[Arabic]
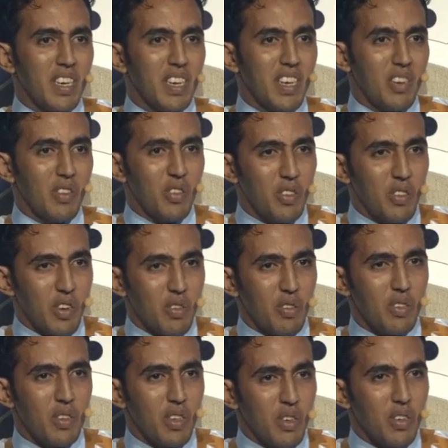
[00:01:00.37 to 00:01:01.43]
وجرح آه
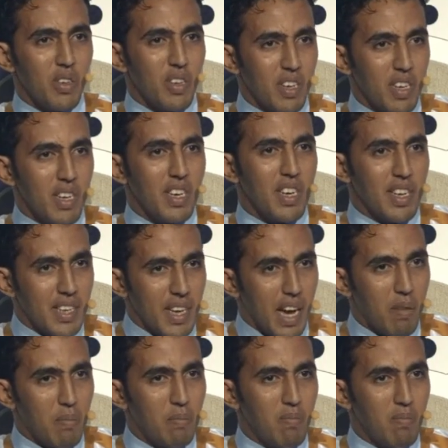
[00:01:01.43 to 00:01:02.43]
الجرح العربي نعم